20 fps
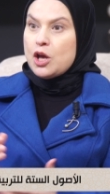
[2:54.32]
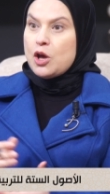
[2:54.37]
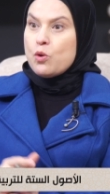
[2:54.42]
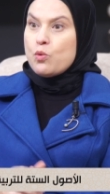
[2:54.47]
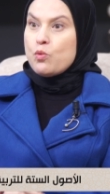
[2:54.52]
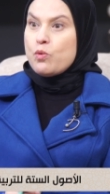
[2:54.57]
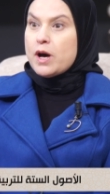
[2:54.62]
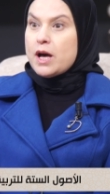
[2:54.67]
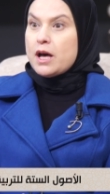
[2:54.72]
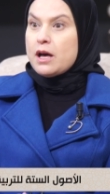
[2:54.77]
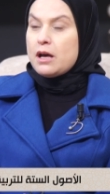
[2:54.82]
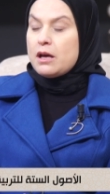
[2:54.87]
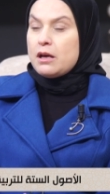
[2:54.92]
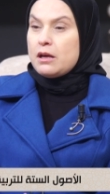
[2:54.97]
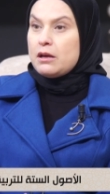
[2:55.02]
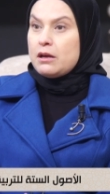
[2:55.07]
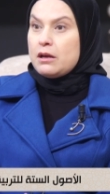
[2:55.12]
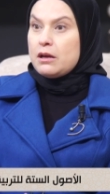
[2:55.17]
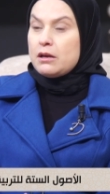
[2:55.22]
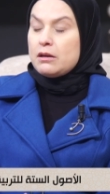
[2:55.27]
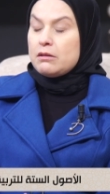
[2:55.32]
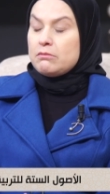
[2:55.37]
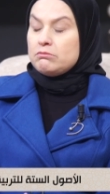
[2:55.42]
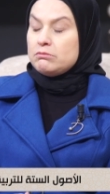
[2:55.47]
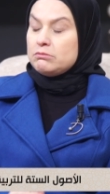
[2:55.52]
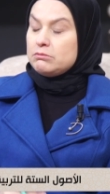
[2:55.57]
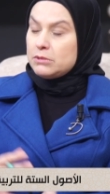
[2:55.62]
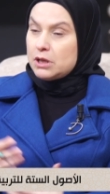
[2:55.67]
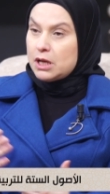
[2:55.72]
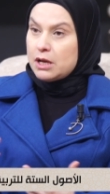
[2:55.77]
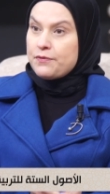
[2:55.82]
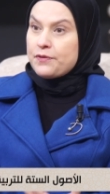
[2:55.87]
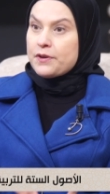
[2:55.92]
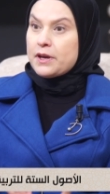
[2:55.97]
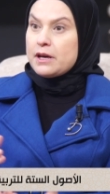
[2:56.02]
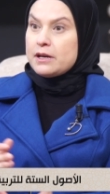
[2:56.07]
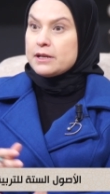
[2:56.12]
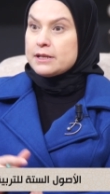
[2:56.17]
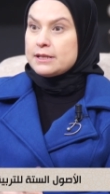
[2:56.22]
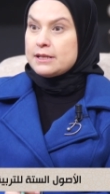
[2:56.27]

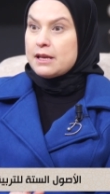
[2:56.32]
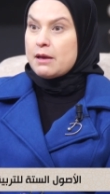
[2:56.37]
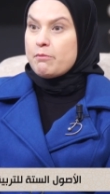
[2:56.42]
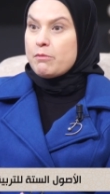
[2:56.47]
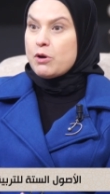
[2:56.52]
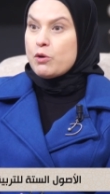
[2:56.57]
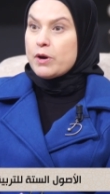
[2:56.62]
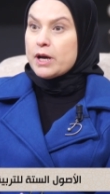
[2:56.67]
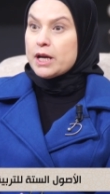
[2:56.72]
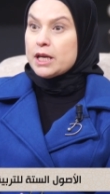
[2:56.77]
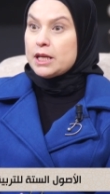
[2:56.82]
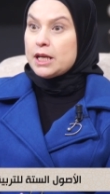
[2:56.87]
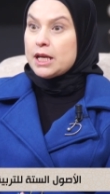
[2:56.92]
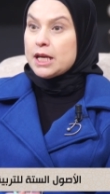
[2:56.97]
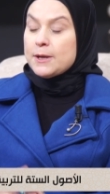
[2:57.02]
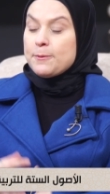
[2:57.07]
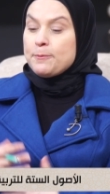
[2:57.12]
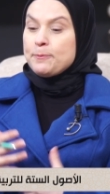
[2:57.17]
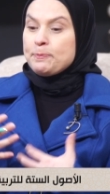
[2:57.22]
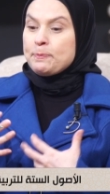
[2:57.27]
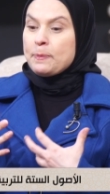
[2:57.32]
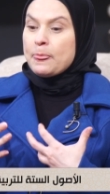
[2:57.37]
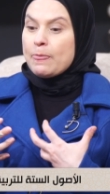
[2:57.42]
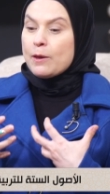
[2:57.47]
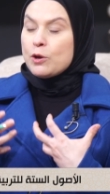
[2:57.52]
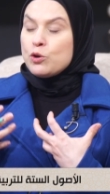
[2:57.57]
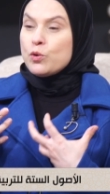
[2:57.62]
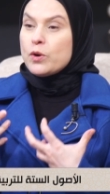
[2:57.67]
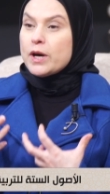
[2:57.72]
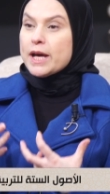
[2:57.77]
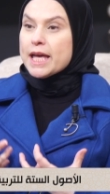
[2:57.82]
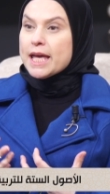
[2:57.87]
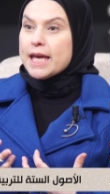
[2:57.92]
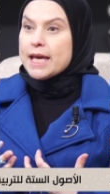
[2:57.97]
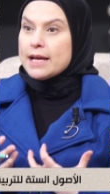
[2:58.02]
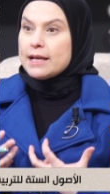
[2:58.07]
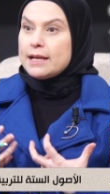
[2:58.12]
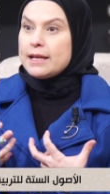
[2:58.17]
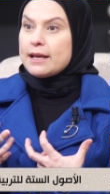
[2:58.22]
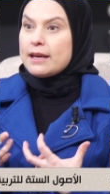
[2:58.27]
وأفكار آه، سامة وغيره
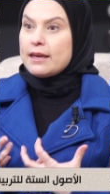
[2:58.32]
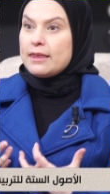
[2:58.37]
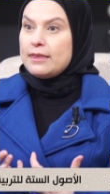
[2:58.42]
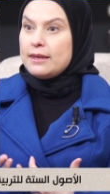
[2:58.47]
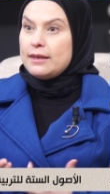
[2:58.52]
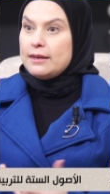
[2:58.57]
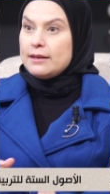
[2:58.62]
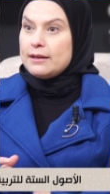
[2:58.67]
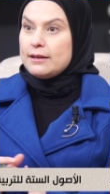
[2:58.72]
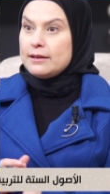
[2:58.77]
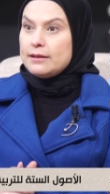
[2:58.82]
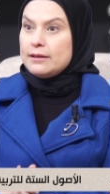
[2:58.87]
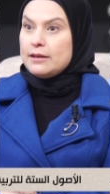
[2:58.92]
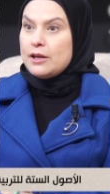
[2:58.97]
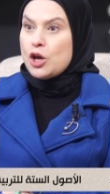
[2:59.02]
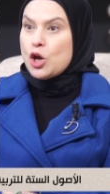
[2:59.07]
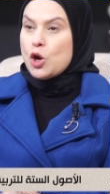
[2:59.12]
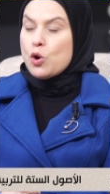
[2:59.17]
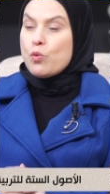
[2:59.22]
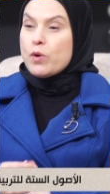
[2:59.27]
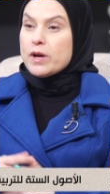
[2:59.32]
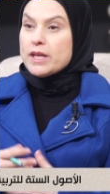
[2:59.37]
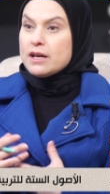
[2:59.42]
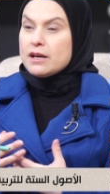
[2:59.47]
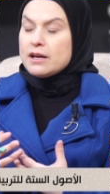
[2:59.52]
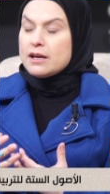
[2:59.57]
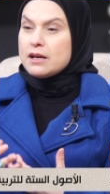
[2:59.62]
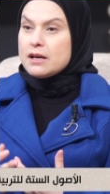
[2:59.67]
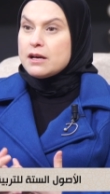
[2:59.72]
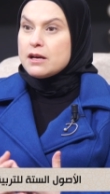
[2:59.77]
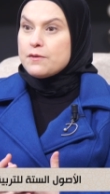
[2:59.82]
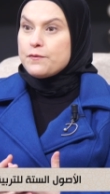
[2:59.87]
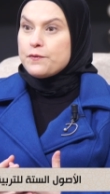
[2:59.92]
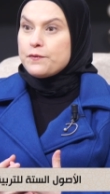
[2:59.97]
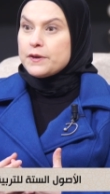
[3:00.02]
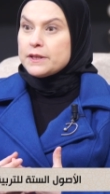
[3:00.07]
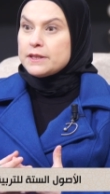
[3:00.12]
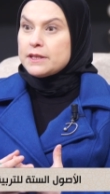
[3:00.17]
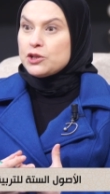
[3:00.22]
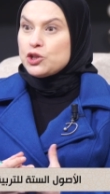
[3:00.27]
يغالي كثيرا ويخاف
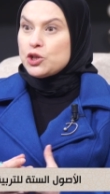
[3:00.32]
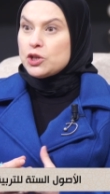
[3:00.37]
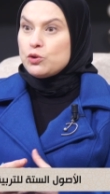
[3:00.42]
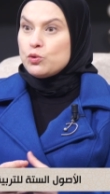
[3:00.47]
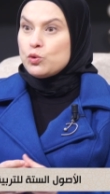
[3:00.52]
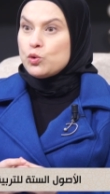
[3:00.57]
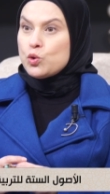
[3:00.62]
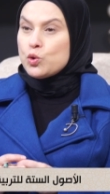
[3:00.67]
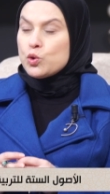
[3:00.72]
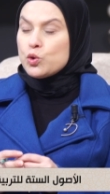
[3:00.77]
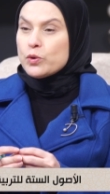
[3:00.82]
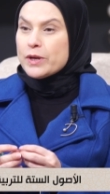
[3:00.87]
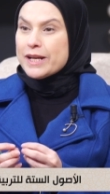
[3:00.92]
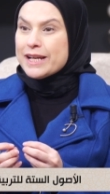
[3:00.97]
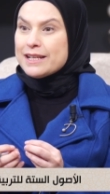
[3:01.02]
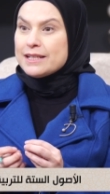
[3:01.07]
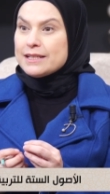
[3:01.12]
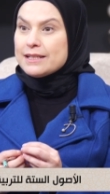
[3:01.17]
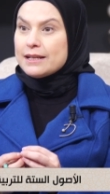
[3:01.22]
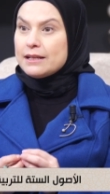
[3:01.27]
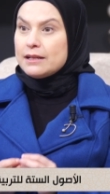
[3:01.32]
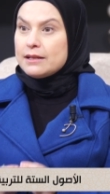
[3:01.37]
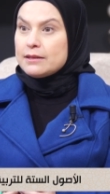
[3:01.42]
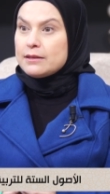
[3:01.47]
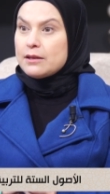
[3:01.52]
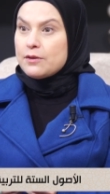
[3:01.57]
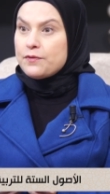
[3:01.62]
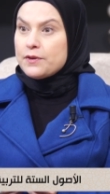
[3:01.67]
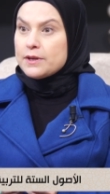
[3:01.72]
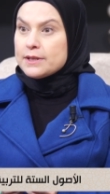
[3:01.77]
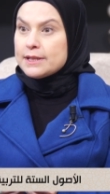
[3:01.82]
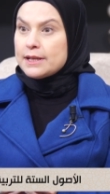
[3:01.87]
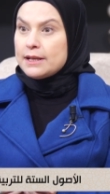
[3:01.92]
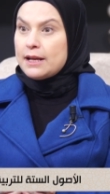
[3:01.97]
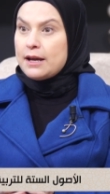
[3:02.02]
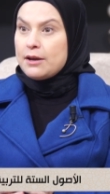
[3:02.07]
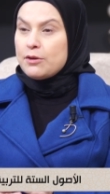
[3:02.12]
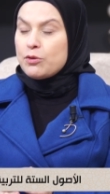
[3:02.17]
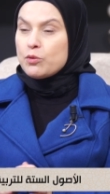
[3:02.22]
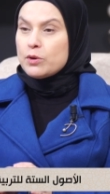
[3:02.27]
فتجده يركز على التفاصيل
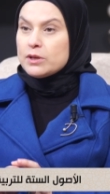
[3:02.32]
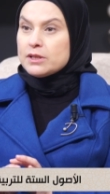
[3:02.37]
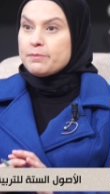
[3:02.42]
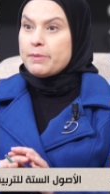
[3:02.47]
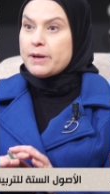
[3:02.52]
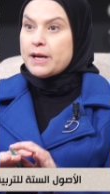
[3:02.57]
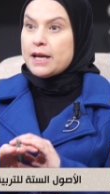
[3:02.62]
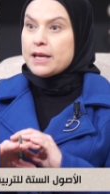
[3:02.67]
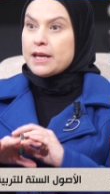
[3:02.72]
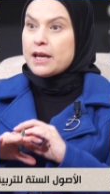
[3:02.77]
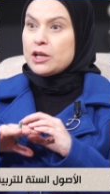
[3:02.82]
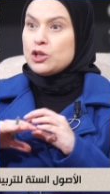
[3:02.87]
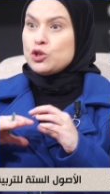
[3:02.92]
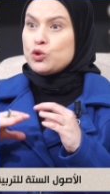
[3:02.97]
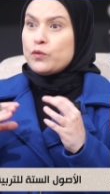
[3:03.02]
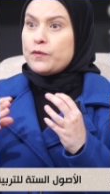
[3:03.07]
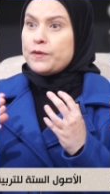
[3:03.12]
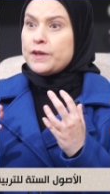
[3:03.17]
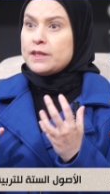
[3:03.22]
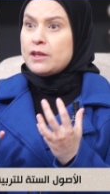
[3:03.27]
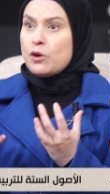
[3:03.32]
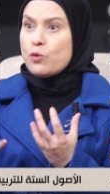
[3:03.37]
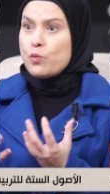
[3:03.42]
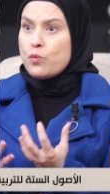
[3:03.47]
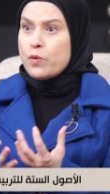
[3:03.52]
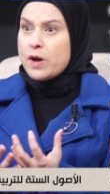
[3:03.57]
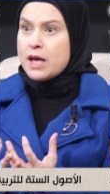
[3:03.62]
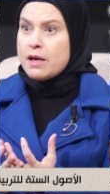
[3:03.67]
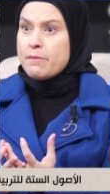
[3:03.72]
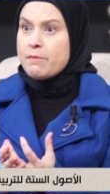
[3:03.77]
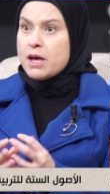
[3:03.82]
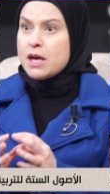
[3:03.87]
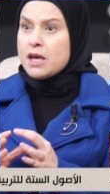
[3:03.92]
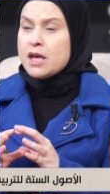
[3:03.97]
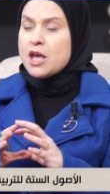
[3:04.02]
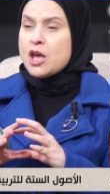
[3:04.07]
حيث اصبح يعيش في دوامه